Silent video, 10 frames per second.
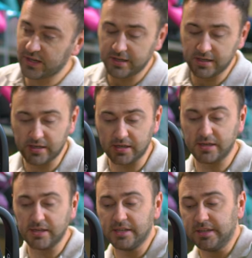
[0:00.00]
А,
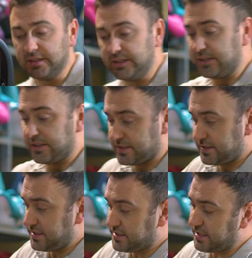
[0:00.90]

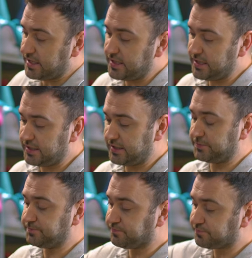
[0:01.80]
здесь
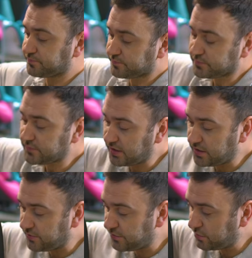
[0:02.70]

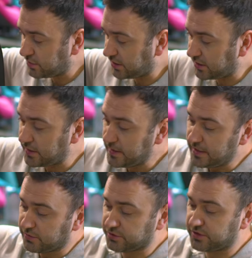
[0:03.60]
Э, в люльке
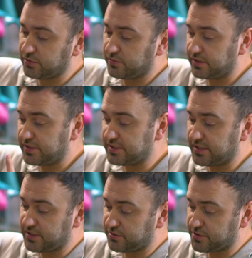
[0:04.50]
установлены
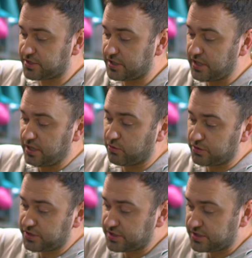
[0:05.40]
сразу же
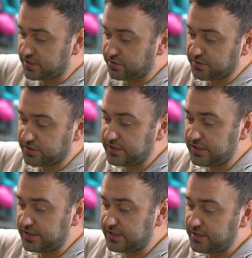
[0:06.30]
очень
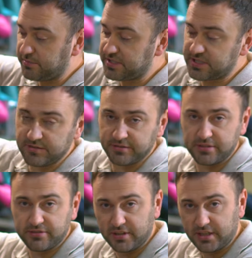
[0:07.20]
серьезные и
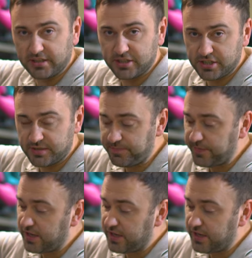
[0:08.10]
массивные вкладыши.